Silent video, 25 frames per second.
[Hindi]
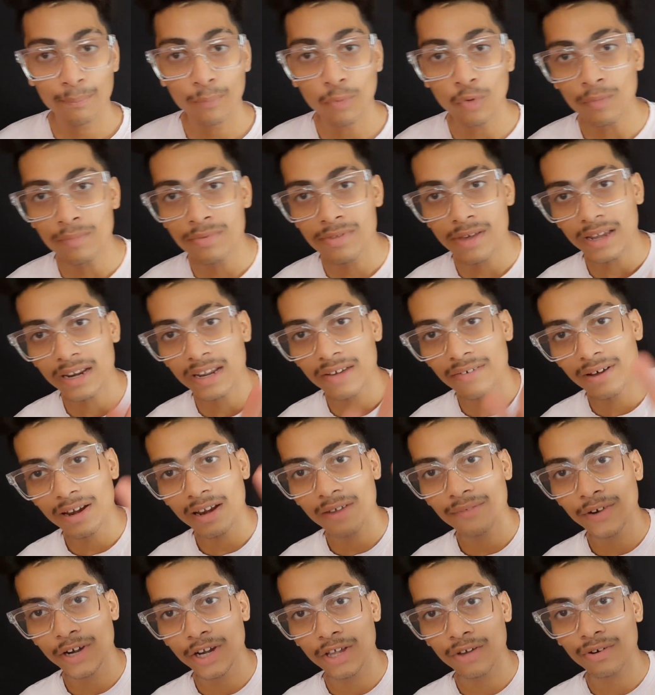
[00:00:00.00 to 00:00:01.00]
बूम जाने वाला
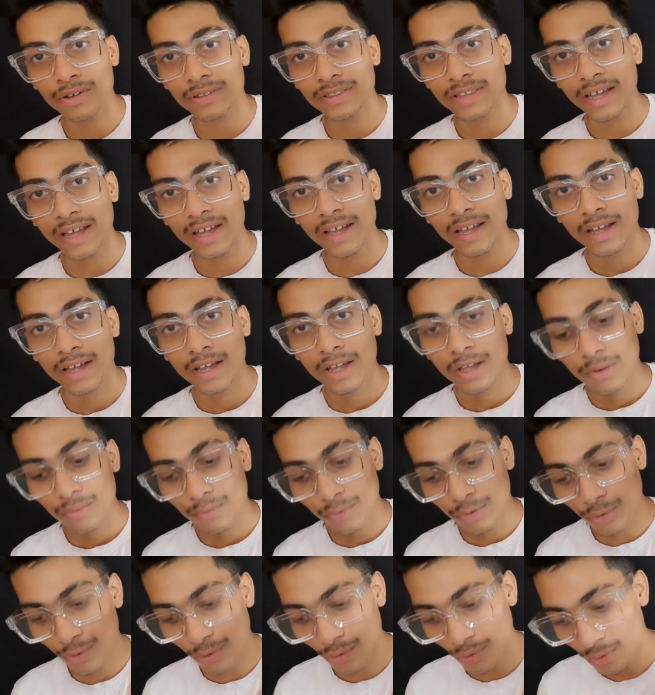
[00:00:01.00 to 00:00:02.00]
वीडियो होता है
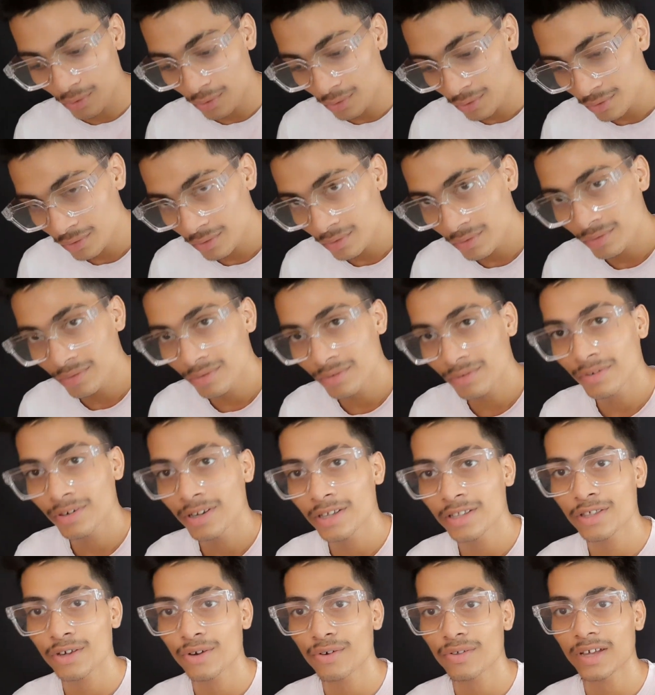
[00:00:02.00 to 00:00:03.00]
वो ड्र
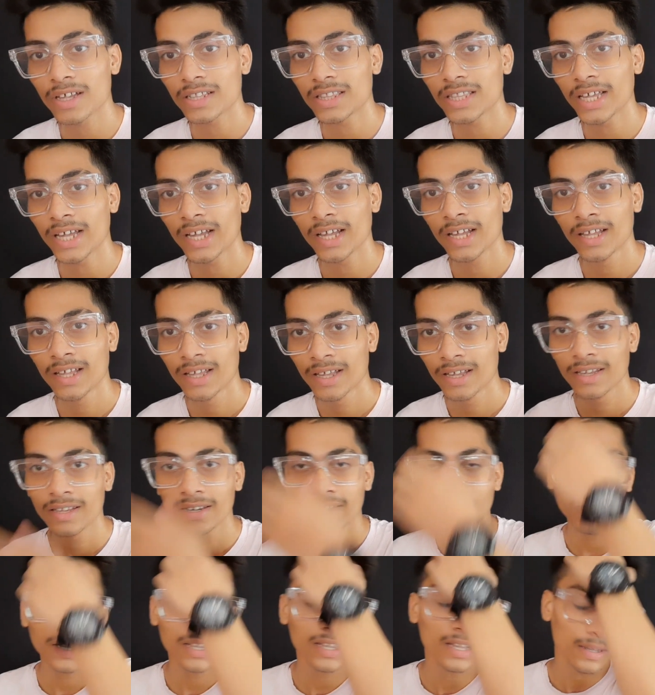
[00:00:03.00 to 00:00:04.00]
नीचे हो जाता है
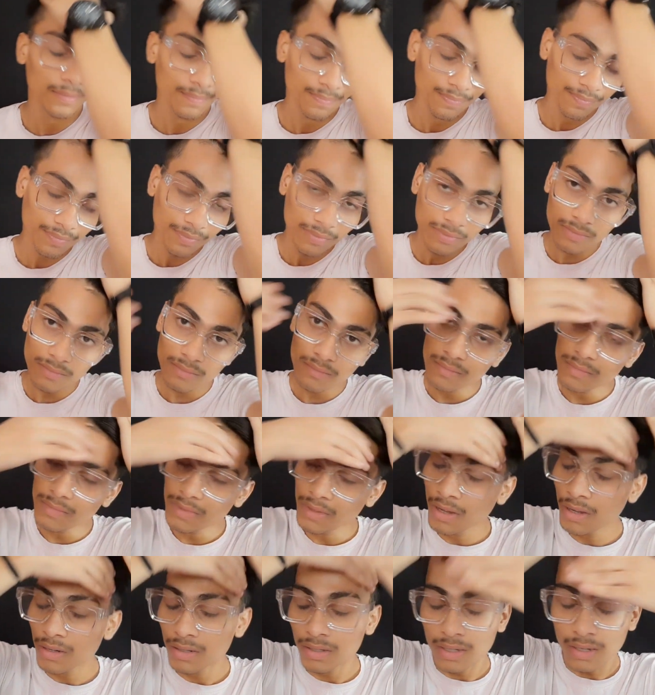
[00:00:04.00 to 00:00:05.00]
ठीक है
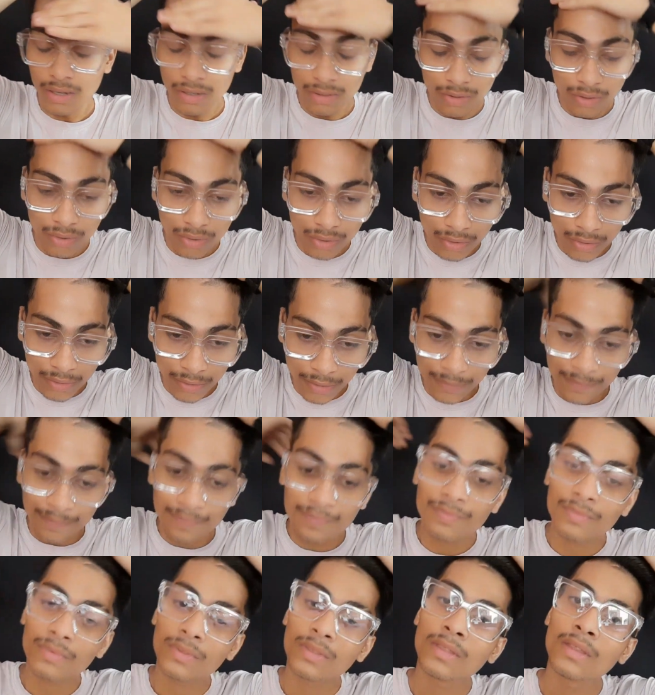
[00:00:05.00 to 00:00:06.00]
तो
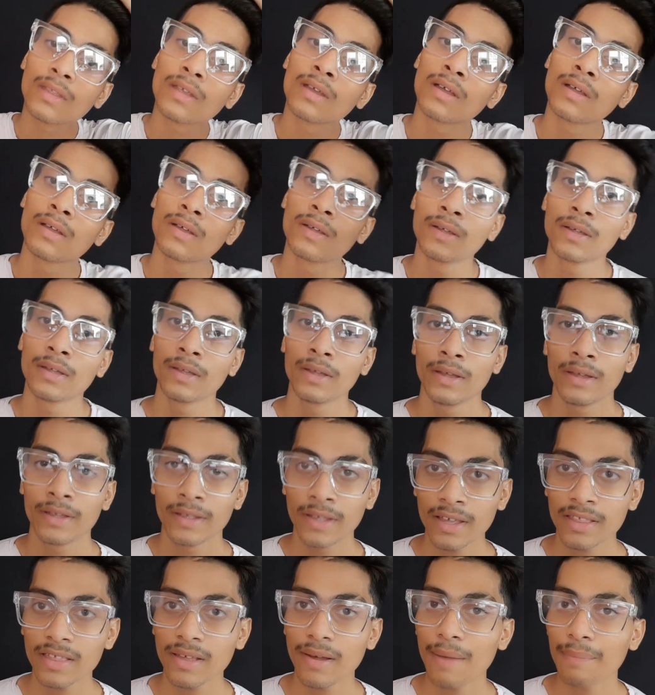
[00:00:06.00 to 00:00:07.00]

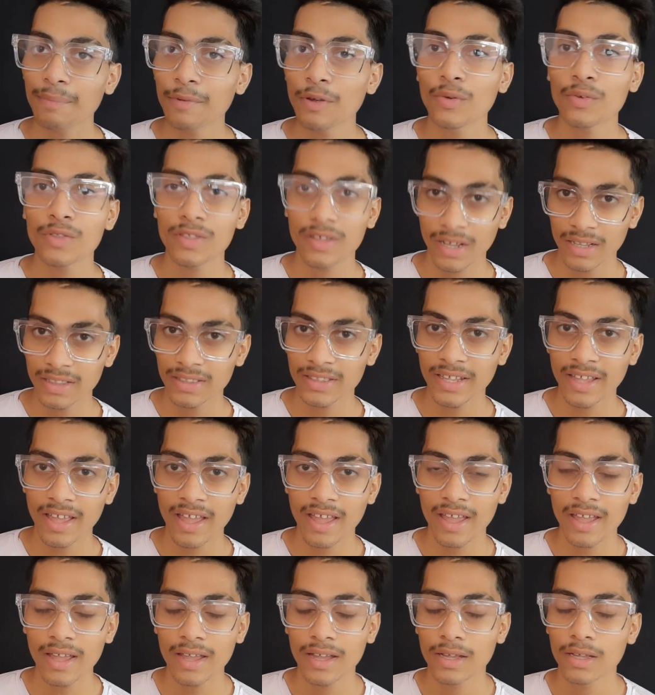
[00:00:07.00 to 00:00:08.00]
ये सब आपकी कुछ गलतियां
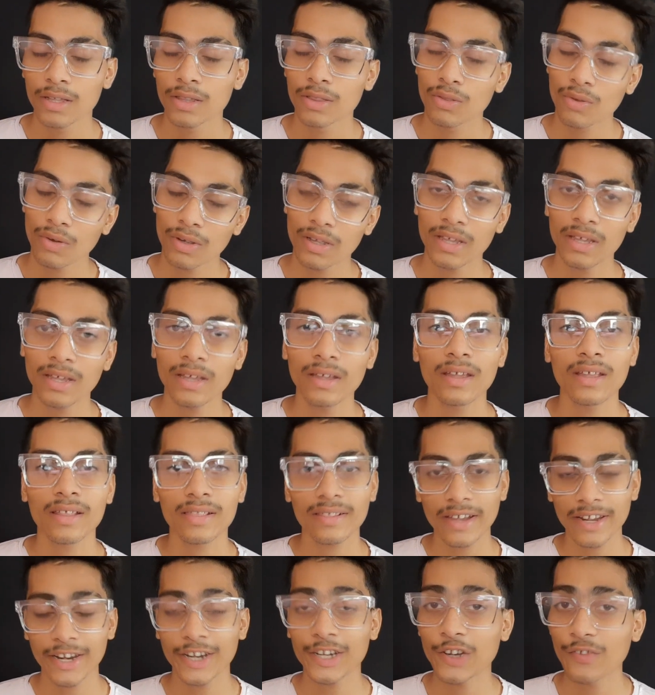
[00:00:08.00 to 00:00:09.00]
हैं जो कि
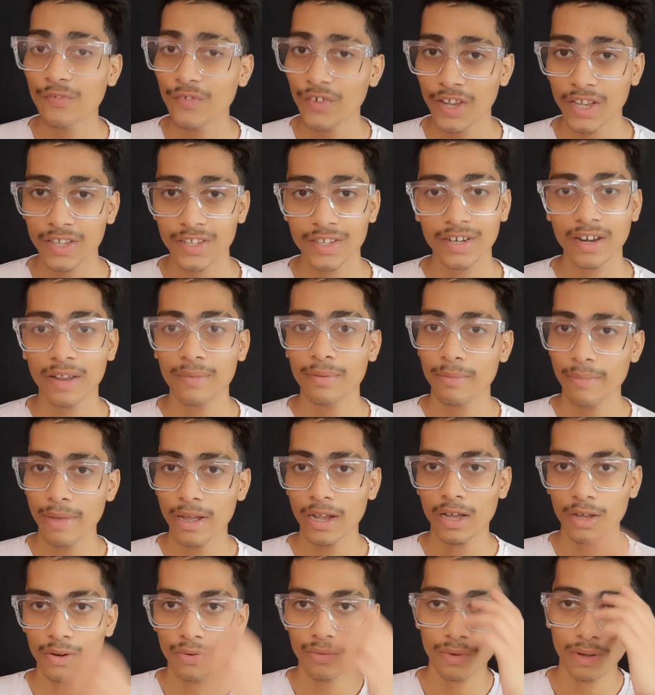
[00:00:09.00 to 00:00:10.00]
इसका रेक्टिफिकेशन अभी
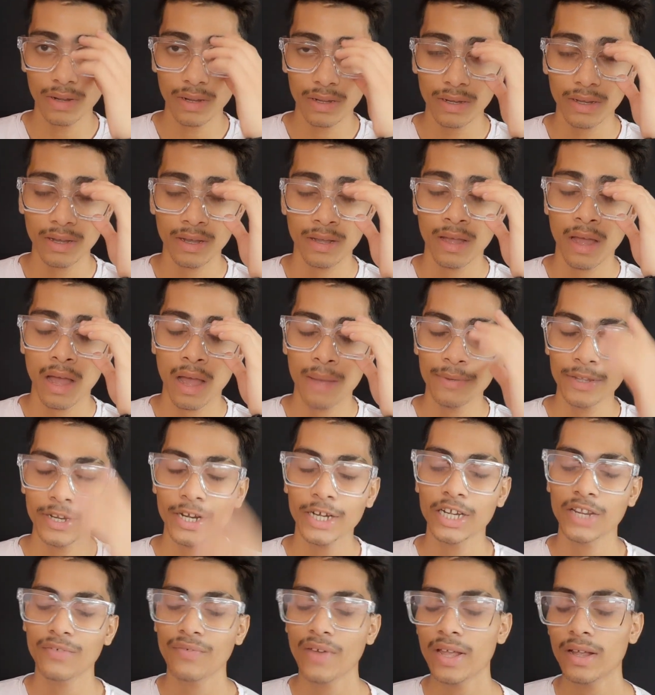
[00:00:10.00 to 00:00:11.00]
मैं करूंगा अभी
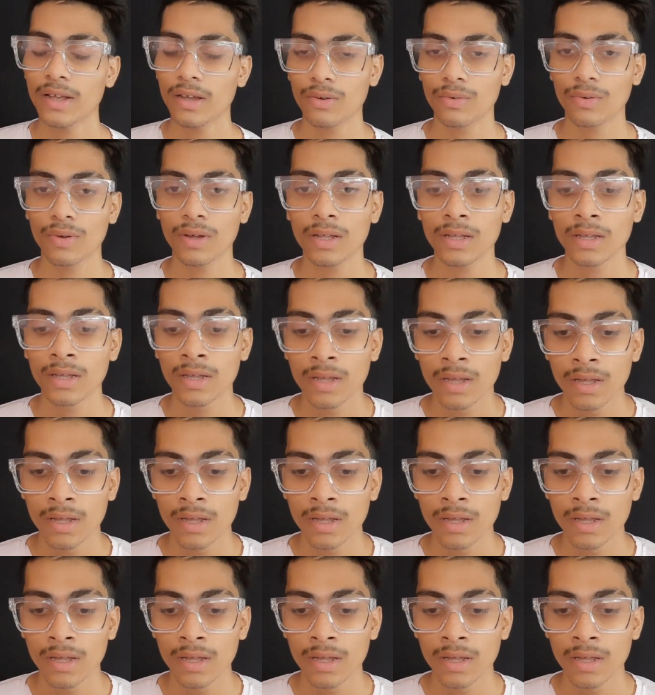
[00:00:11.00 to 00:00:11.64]
रेक्टिफाई करूंगा